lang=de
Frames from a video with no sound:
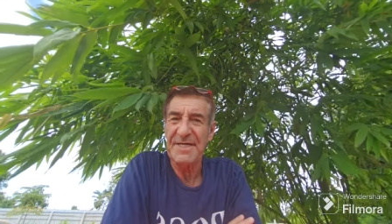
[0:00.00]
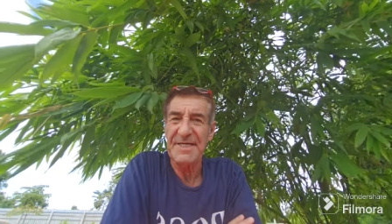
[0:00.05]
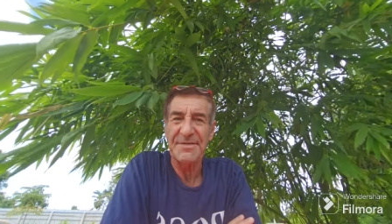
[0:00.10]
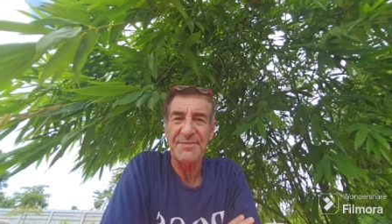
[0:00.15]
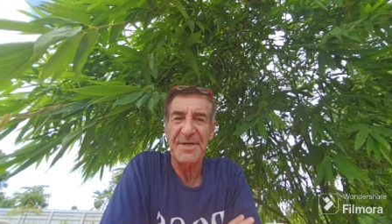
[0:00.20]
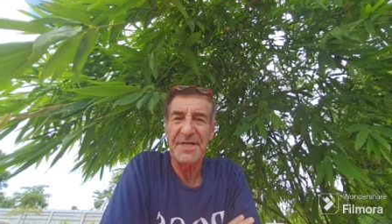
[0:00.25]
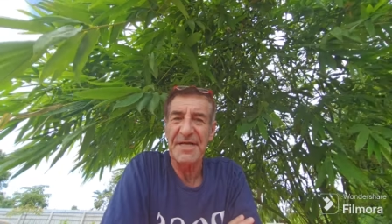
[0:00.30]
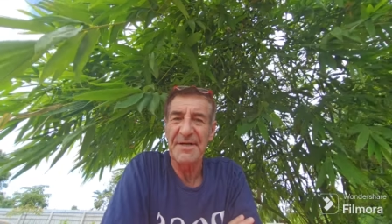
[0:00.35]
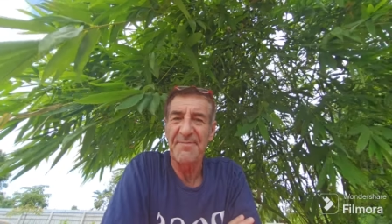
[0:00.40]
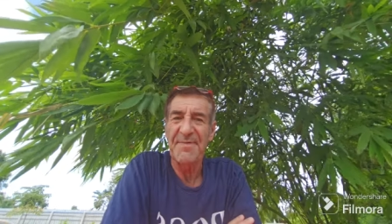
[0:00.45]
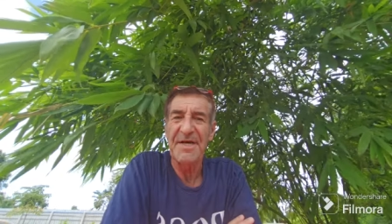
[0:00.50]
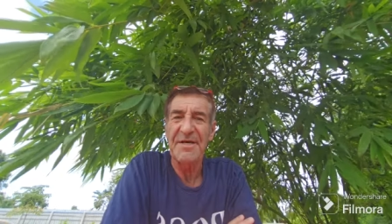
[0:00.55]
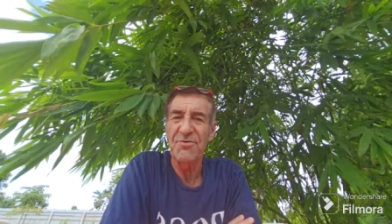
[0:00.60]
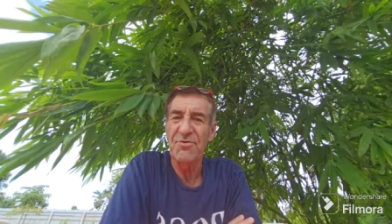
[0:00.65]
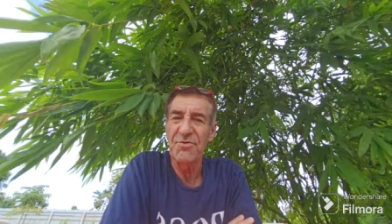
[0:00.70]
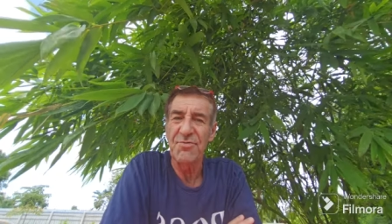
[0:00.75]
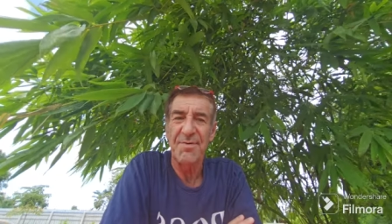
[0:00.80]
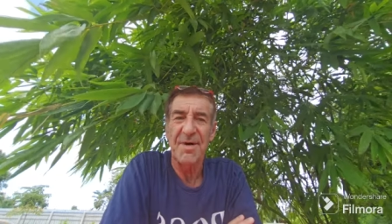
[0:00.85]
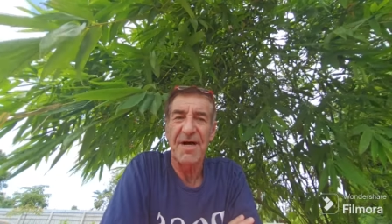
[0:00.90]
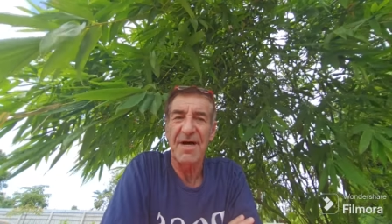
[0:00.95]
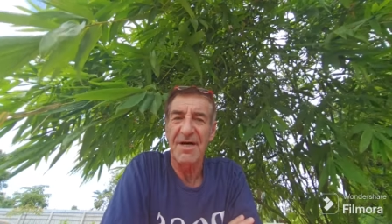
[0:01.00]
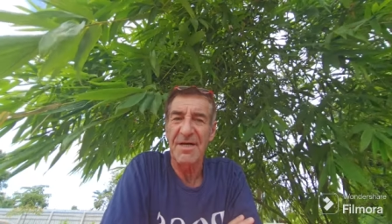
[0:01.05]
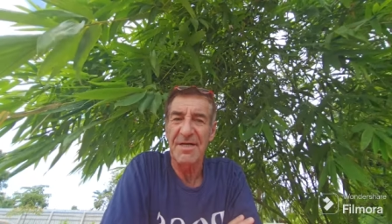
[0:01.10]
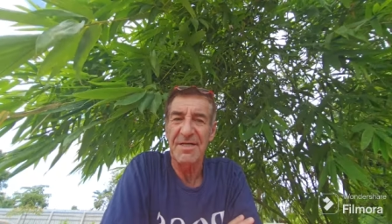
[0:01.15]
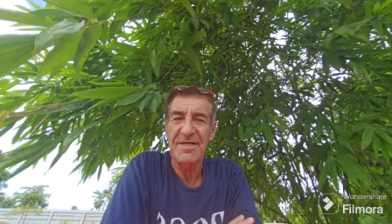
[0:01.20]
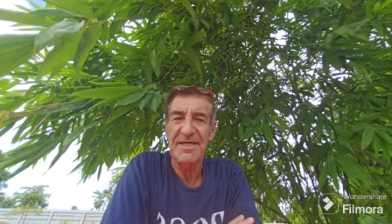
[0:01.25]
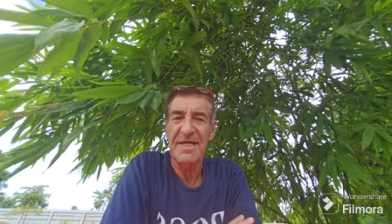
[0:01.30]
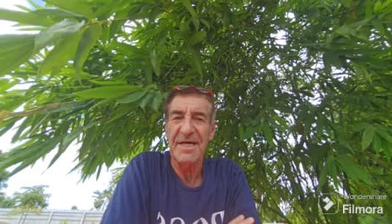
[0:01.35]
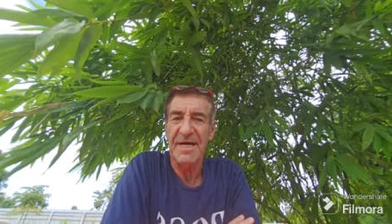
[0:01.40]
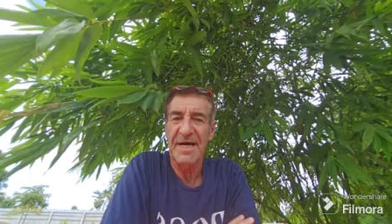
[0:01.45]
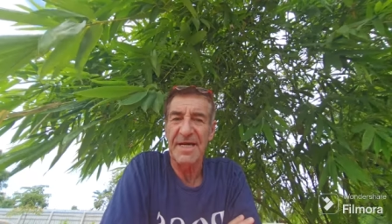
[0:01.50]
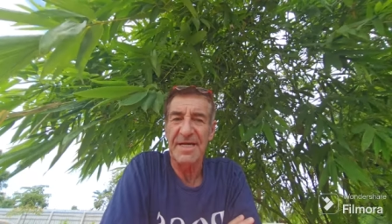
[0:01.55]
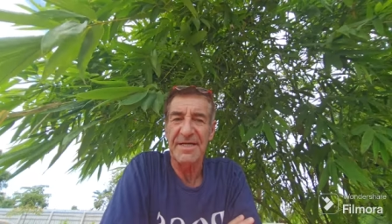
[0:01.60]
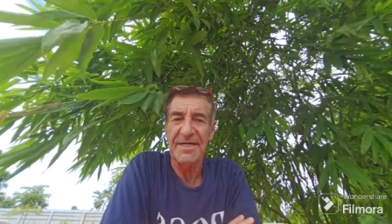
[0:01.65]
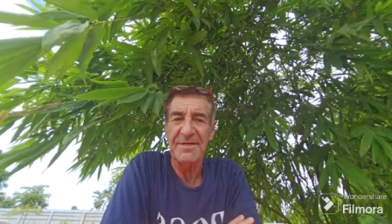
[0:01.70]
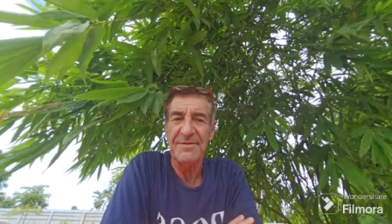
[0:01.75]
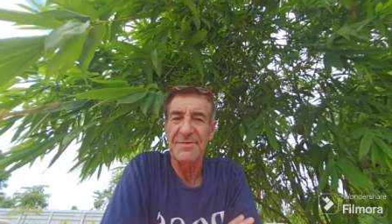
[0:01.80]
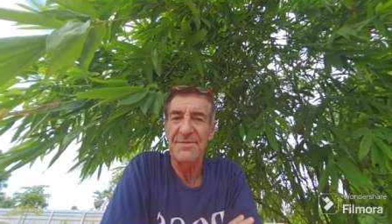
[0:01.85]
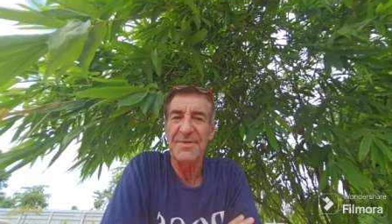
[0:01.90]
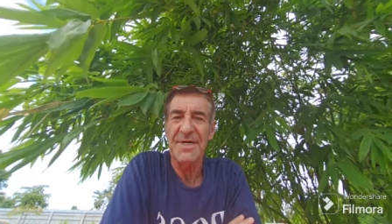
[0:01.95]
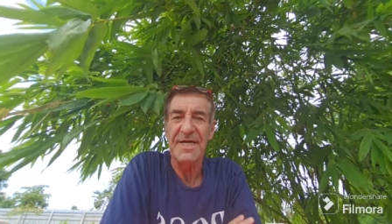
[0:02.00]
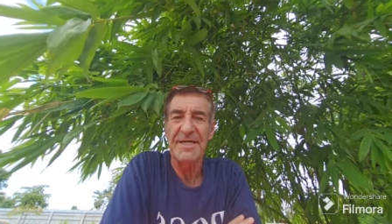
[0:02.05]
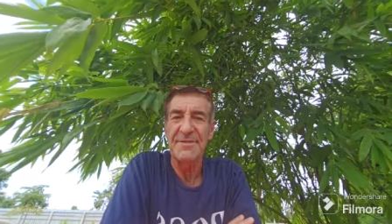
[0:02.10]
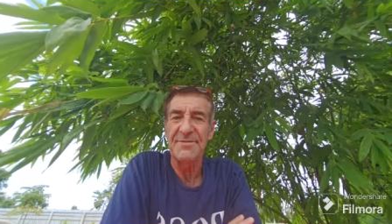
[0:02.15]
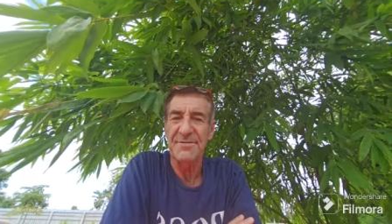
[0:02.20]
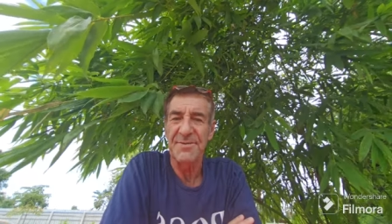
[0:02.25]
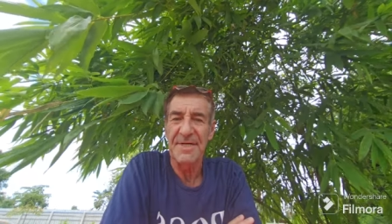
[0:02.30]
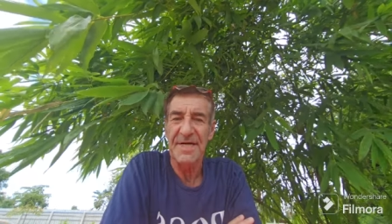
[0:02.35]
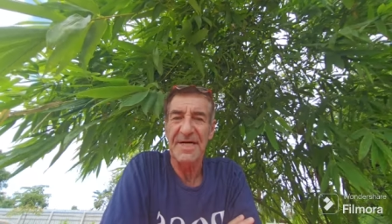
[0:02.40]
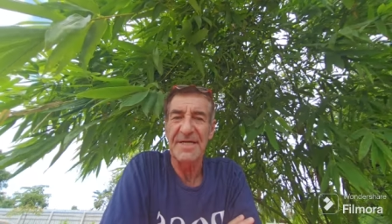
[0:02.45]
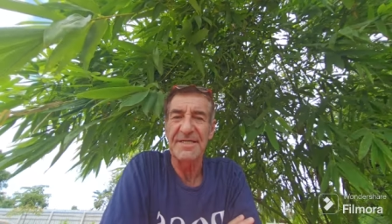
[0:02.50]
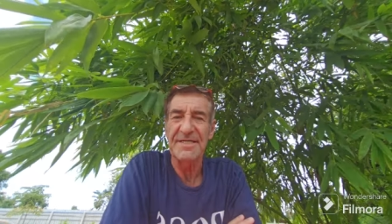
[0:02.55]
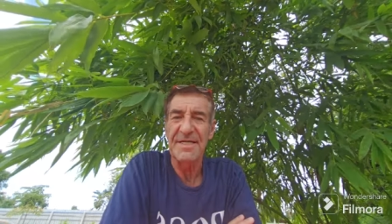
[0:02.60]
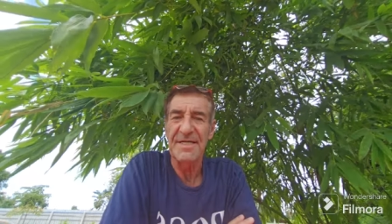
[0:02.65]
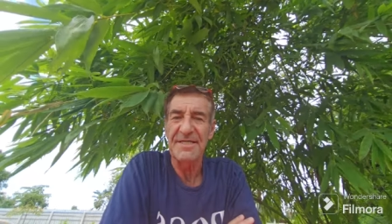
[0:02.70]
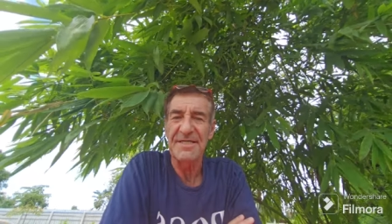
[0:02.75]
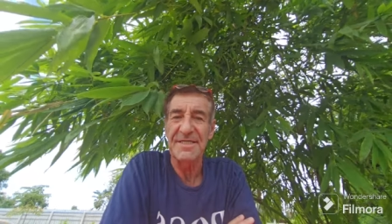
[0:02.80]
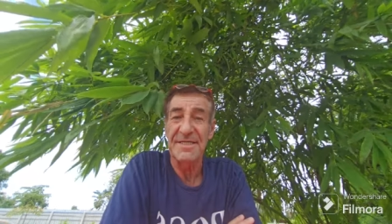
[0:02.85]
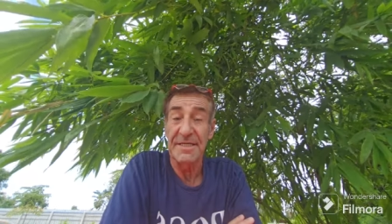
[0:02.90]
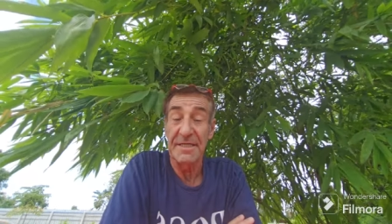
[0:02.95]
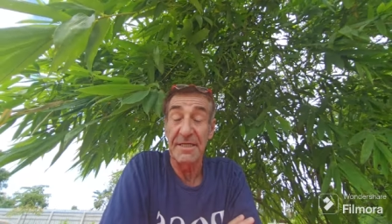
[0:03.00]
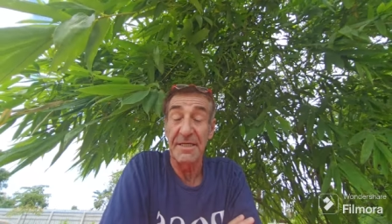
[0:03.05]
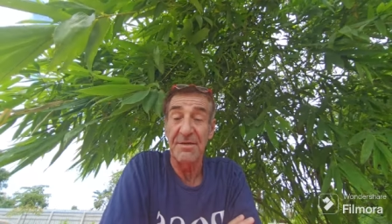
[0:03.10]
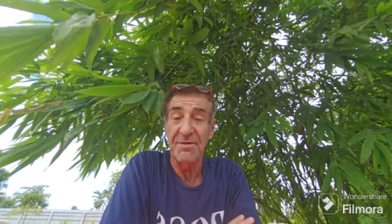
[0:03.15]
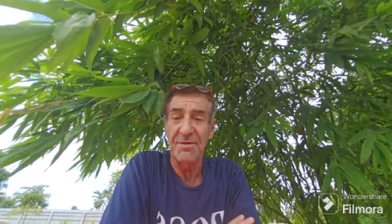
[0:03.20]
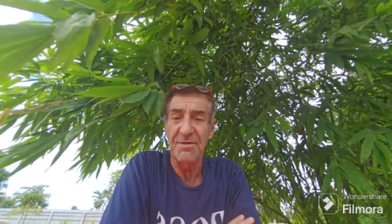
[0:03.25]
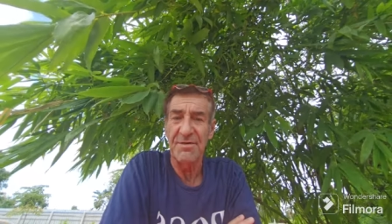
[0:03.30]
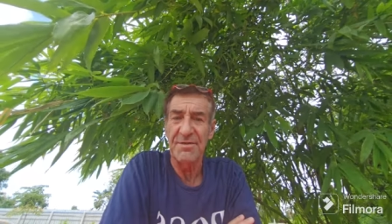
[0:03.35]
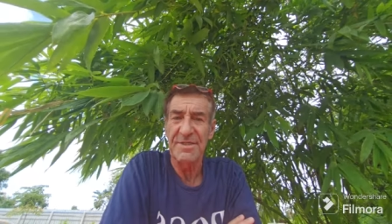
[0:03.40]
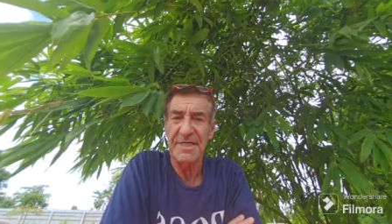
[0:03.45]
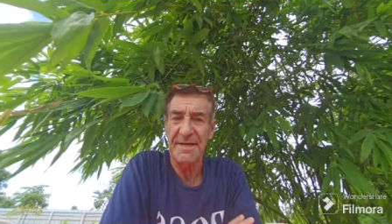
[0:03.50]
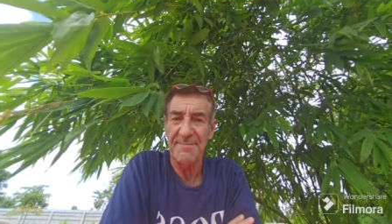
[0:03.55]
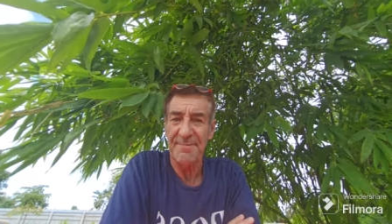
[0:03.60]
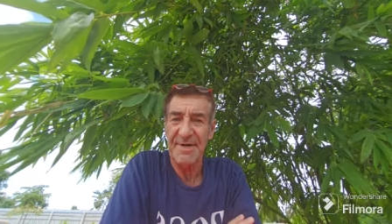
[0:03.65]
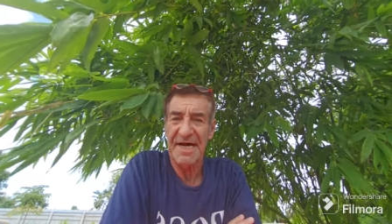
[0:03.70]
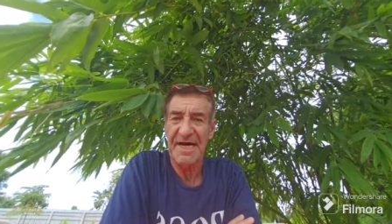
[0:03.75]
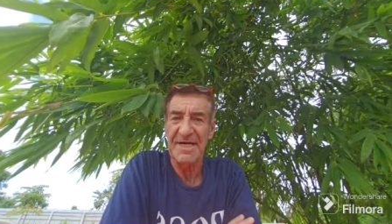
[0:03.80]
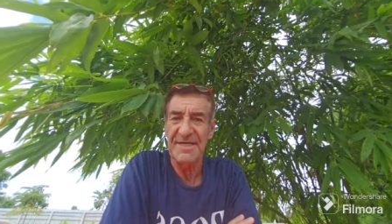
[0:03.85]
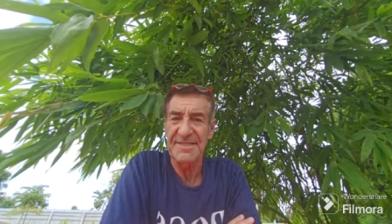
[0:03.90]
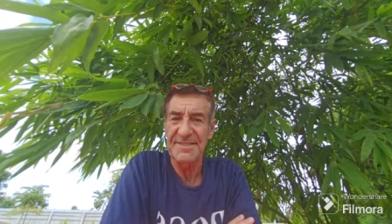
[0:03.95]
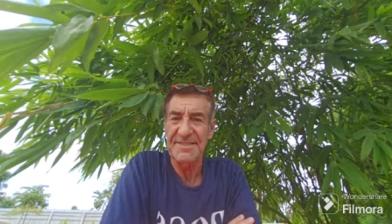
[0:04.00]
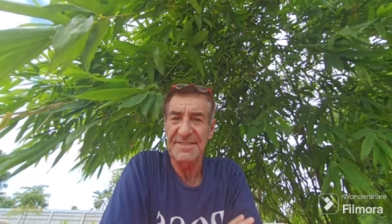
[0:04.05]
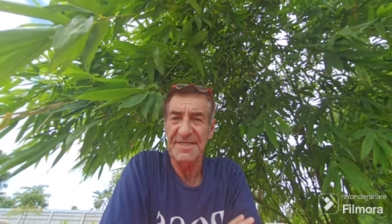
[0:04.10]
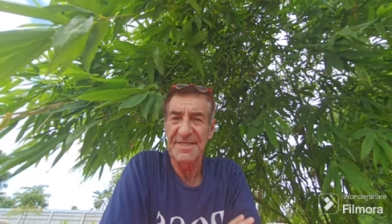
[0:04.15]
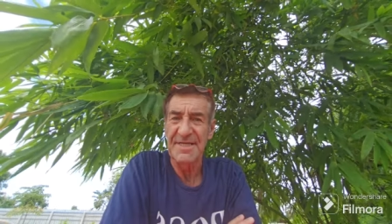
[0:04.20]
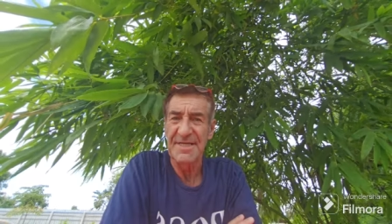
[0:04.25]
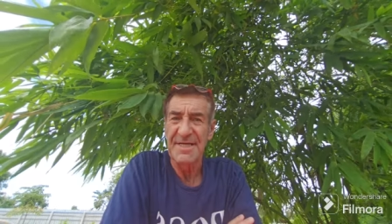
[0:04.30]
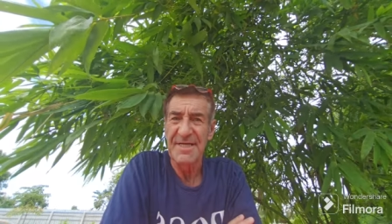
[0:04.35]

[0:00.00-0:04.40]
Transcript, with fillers: Es wird immer überall gerechnet, weltweit Kilo, der Preis.